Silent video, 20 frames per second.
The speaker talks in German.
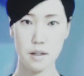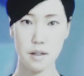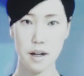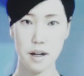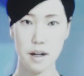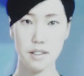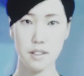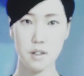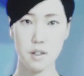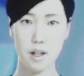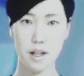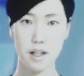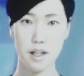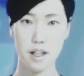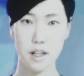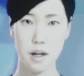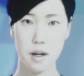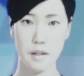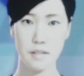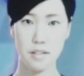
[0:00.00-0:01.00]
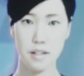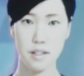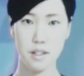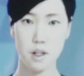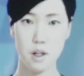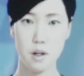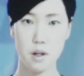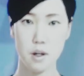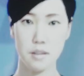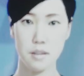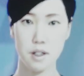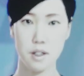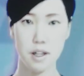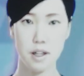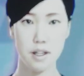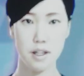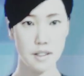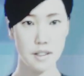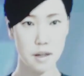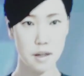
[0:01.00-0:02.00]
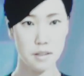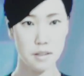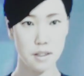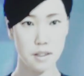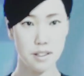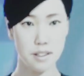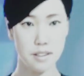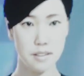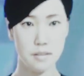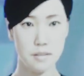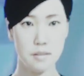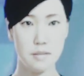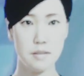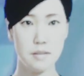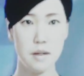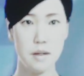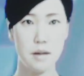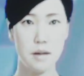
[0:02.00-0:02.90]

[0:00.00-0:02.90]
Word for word: Ziel ist die Erneuerung dieses einst großen Landes.